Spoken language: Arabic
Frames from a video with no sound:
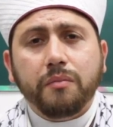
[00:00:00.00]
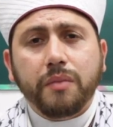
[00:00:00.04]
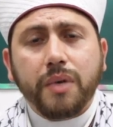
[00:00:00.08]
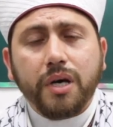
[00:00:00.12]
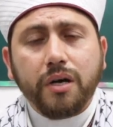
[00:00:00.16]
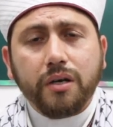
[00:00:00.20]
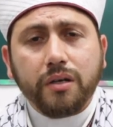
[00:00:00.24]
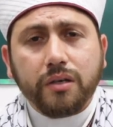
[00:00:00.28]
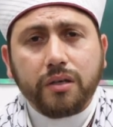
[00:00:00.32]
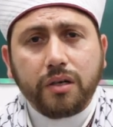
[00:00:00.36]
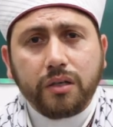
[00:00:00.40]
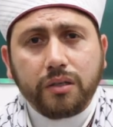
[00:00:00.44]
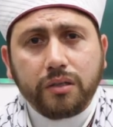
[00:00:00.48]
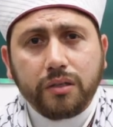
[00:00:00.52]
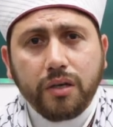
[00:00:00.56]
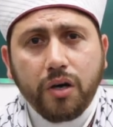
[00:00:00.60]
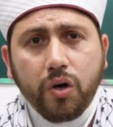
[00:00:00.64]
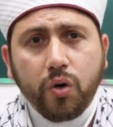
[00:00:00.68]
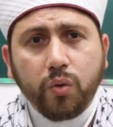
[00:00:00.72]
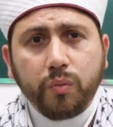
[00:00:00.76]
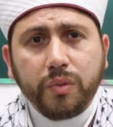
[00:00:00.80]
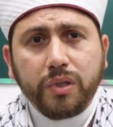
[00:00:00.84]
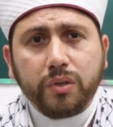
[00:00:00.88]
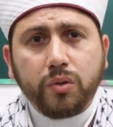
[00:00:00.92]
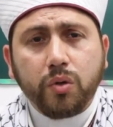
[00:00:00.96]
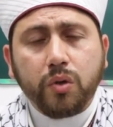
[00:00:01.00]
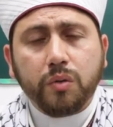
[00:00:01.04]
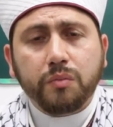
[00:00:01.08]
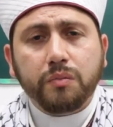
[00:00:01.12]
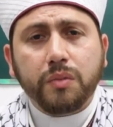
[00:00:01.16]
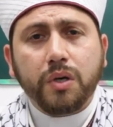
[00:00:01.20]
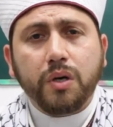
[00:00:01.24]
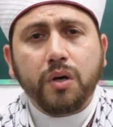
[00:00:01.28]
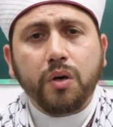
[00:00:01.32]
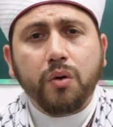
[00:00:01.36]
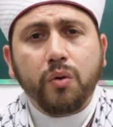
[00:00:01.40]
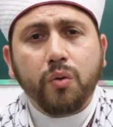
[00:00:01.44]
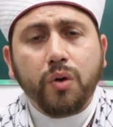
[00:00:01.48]
بارك الله بكم
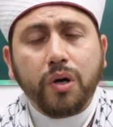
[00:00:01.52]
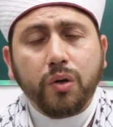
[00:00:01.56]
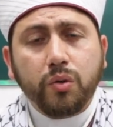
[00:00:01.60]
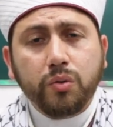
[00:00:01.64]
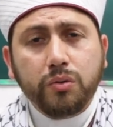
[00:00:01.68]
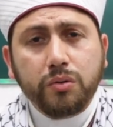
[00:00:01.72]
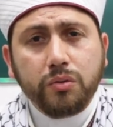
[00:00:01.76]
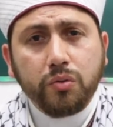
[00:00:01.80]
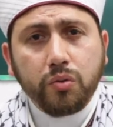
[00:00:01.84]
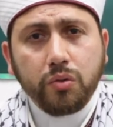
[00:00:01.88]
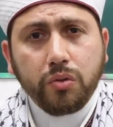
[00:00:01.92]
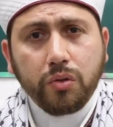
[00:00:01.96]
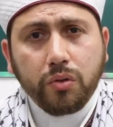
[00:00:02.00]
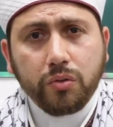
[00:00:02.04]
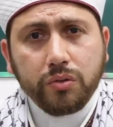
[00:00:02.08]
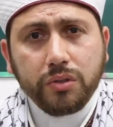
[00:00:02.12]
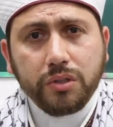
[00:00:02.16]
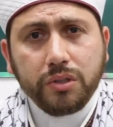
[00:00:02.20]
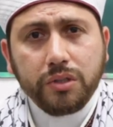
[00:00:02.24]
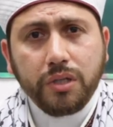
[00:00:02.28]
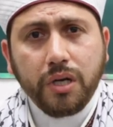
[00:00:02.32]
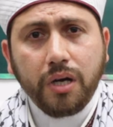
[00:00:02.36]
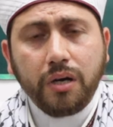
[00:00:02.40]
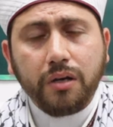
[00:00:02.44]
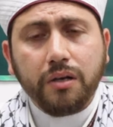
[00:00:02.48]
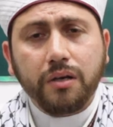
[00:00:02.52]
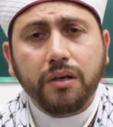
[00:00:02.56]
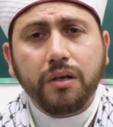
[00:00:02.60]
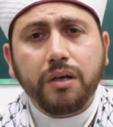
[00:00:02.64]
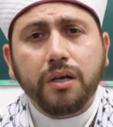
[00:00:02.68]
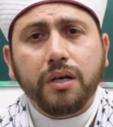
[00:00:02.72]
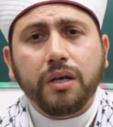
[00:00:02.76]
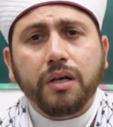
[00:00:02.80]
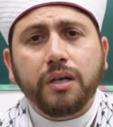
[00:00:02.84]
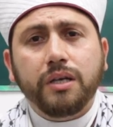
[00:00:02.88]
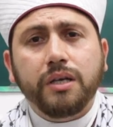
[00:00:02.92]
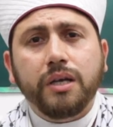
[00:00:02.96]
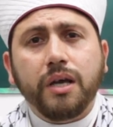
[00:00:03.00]
وعدوا العدة
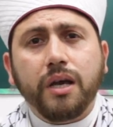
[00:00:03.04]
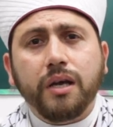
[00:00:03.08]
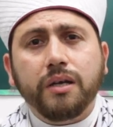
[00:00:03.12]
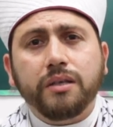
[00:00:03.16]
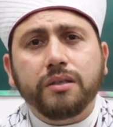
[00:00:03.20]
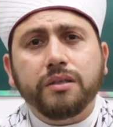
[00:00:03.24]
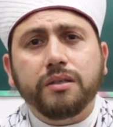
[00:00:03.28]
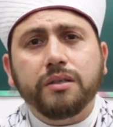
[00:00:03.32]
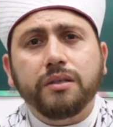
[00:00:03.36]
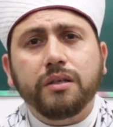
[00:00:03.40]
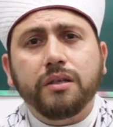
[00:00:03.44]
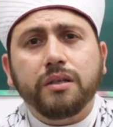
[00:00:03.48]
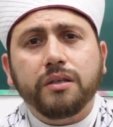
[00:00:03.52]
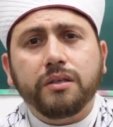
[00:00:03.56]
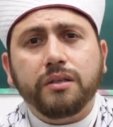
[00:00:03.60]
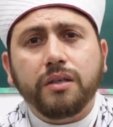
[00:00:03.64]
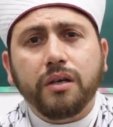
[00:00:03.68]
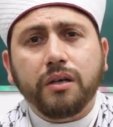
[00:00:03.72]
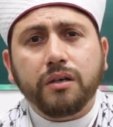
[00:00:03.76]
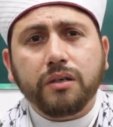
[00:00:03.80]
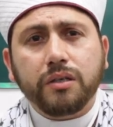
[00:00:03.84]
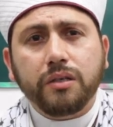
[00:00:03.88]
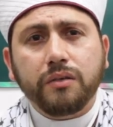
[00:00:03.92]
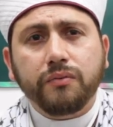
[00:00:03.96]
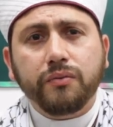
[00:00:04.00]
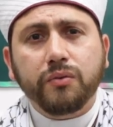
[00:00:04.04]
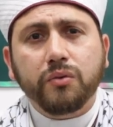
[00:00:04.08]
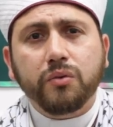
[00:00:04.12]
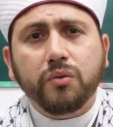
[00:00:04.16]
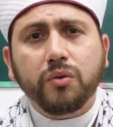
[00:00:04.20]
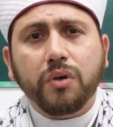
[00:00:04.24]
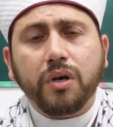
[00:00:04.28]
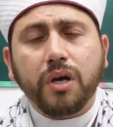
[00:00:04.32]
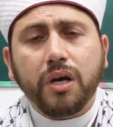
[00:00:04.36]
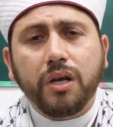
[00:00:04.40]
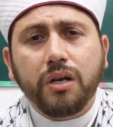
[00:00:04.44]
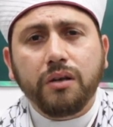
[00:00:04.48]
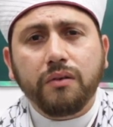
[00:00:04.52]
لأن
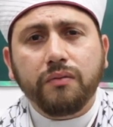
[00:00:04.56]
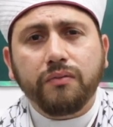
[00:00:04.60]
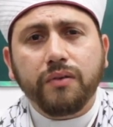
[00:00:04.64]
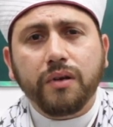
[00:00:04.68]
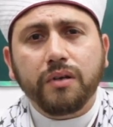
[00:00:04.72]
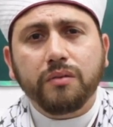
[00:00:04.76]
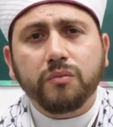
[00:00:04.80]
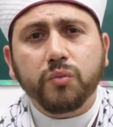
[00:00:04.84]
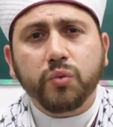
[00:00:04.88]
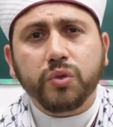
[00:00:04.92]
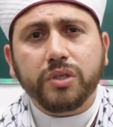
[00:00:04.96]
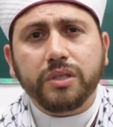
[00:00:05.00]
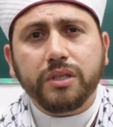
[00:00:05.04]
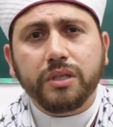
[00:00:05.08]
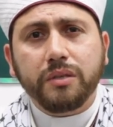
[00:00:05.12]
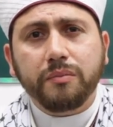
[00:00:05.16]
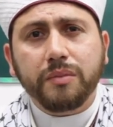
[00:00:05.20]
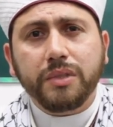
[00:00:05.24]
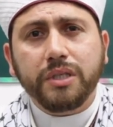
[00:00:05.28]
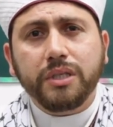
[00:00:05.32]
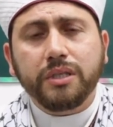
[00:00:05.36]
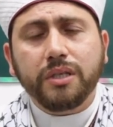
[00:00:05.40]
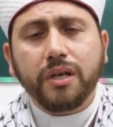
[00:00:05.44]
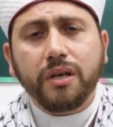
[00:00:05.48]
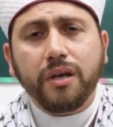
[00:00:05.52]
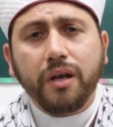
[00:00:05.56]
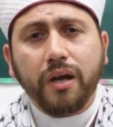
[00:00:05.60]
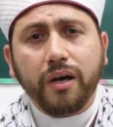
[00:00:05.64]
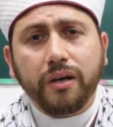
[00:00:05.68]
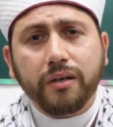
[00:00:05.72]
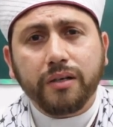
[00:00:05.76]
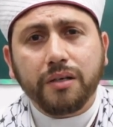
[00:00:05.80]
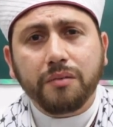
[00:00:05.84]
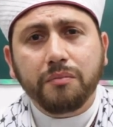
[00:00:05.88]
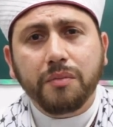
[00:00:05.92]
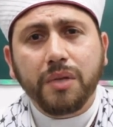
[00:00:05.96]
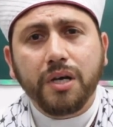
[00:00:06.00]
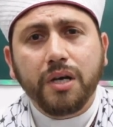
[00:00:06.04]
تقفوا خلف المسلمين
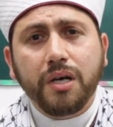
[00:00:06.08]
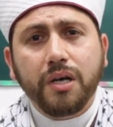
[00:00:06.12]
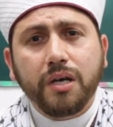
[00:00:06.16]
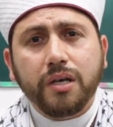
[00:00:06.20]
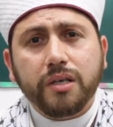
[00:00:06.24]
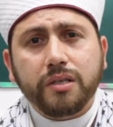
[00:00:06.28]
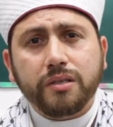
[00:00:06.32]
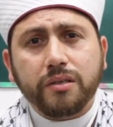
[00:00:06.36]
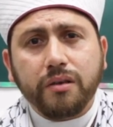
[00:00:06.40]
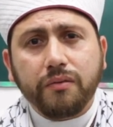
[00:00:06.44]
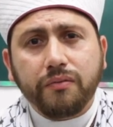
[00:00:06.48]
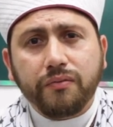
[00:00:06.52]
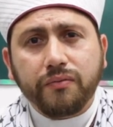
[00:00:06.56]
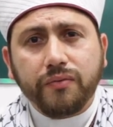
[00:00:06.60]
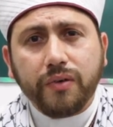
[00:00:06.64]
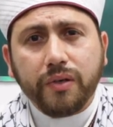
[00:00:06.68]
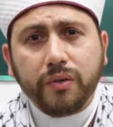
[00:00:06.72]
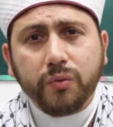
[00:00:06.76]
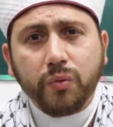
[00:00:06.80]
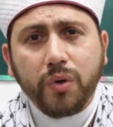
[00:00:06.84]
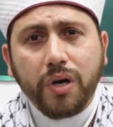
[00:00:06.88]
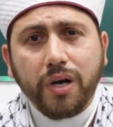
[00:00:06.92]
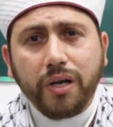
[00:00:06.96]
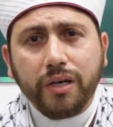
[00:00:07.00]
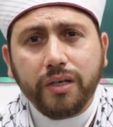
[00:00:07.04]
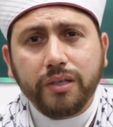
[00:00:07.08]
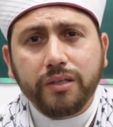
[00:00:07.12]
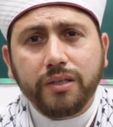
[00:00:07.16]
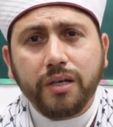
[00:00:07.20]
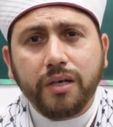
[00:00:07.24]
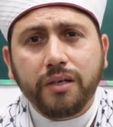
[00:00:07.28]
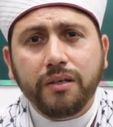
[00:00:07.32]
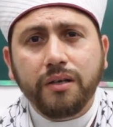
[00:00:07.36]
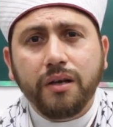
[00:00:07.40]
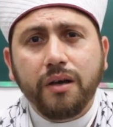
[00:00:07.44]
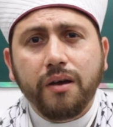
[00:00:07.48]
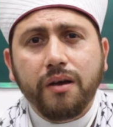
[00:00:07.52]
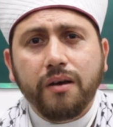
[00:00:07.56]
العرب صفا
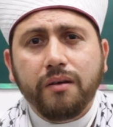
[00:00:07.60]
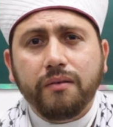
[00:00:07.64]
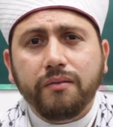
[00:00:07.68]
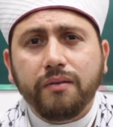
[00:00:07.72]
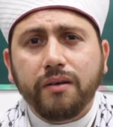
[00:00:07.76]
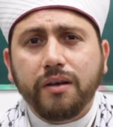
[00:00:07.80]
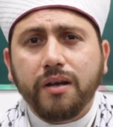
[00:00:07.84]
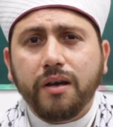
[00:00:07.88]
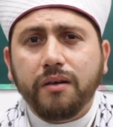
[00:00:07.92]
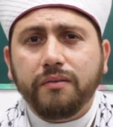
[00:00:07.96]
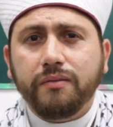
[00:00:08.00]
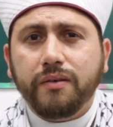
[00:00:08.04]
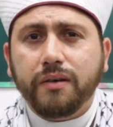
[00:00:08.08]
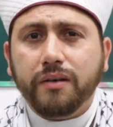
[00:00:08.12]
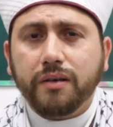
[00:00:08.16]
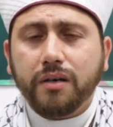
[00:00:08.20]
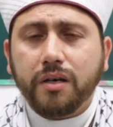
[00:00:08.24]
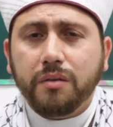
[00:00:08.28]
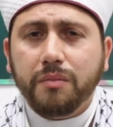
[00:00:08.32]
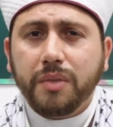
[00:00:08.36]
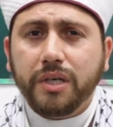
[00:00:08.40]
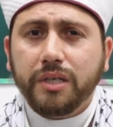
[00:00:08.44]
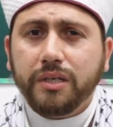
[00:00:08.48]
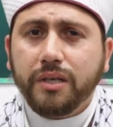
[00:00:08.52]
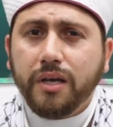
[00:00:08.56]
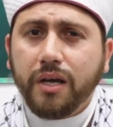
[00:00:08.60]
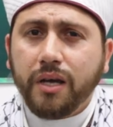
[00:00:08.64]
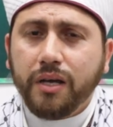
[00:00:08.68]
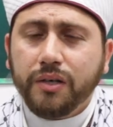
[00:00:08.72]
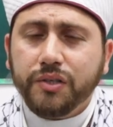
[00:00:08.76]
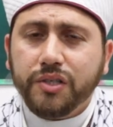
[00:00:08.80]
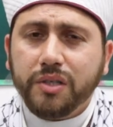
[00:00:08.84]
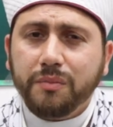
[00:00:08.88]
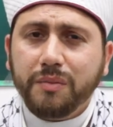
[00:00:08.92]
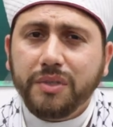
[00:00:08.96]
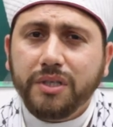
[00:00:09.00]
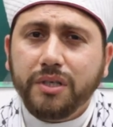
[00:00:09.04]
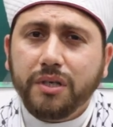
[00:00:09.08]
واحدا فلا فرق بين
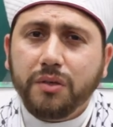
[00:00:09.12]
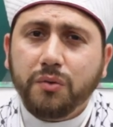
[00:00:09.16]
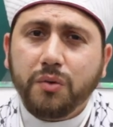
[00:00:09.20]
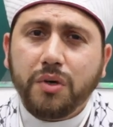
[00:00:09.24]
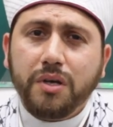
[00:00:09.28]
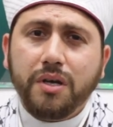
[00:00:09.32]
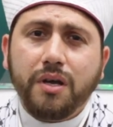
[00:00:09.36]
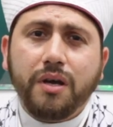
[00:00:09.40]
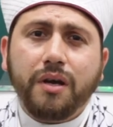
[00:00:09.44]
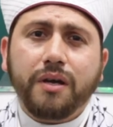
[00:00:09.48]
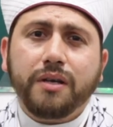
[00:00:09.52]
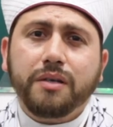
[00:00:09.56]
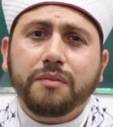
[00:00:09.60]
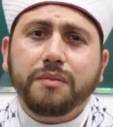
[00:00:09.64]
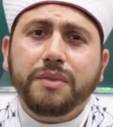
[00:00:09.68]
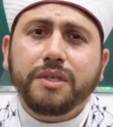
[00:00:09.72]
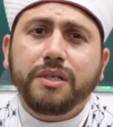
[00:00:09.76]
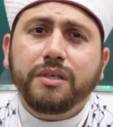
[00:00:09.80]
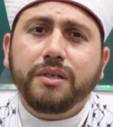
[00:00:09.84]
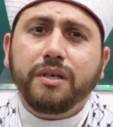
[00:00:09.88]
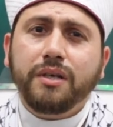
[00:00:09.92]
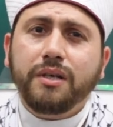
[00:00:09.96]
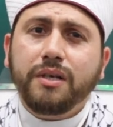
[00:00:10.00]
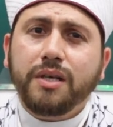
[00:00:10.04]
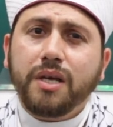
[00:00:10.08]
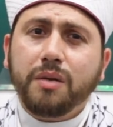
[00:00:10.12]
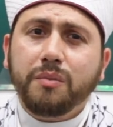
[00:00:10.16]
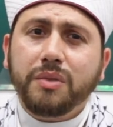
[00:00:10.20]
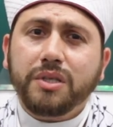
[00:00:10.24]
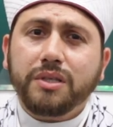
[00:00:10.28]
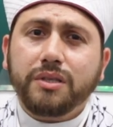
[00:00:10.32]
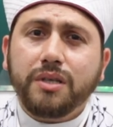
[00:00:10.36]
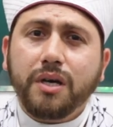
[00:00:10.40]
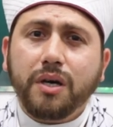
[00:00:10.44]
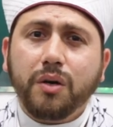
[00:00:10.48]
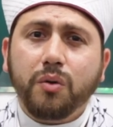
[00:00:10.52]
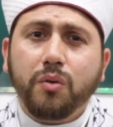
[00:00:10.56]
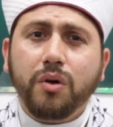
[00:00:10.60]
أعجمي ولا عربي إلا
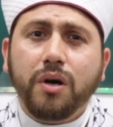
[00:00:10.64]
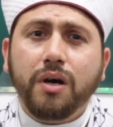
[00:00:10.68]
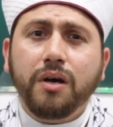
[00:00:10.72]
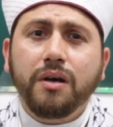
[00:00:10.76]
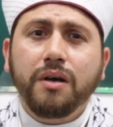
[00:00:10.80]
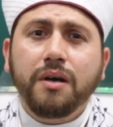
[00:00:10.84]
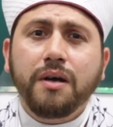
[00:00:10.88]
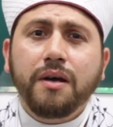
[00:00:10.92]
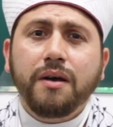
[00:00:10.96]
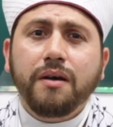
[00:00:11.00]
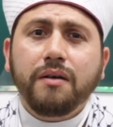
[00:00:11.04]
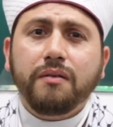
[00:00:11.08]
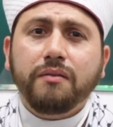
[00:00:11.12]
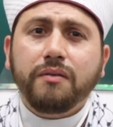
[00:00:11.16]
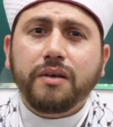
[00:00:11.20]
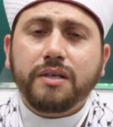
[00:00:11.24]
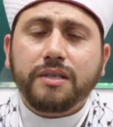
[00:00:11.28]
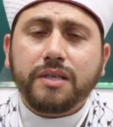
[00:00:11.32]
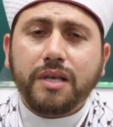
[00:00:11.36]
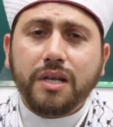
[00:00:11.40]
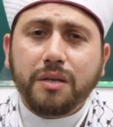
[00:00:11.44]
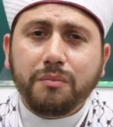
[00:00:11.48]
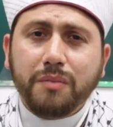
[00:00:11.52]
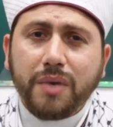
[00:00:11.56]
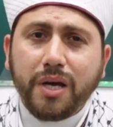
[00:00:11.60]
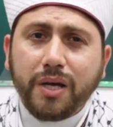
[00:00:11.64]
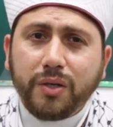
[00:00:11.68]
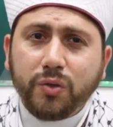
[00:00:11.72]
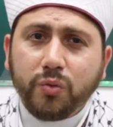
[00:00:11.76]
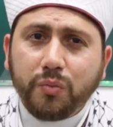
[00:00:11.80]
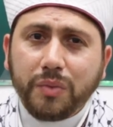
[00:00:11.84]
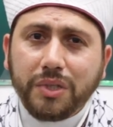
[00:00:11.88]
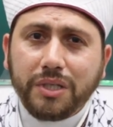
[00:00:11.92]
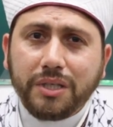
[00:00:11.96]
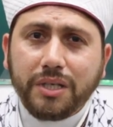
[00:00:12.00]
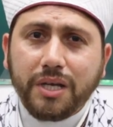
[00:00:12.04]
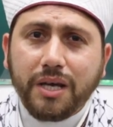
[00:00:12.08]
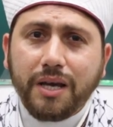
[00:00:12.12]
بالتقوى فسلمان
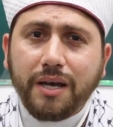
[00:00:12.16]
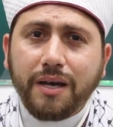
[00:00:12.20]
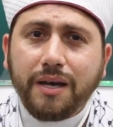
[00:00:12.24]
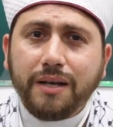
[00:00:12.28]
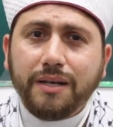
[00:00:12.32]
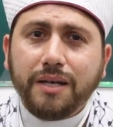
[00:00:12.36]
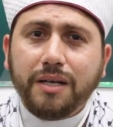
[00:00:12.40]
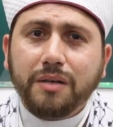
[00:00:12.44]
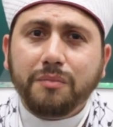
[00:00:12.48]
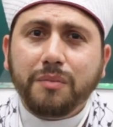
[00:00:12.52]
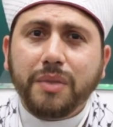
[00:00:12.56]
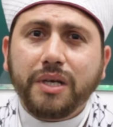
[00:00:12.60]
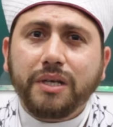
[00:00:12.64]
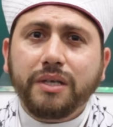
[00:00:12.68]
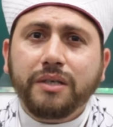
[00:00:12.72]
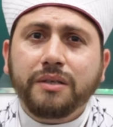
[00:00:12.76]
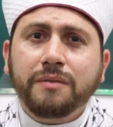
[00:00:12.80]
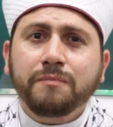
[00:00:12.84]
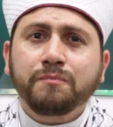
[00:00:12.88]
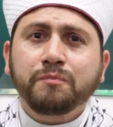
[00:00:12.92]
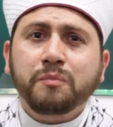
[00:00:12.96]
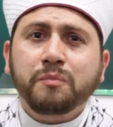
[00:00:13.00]
منا آل البيت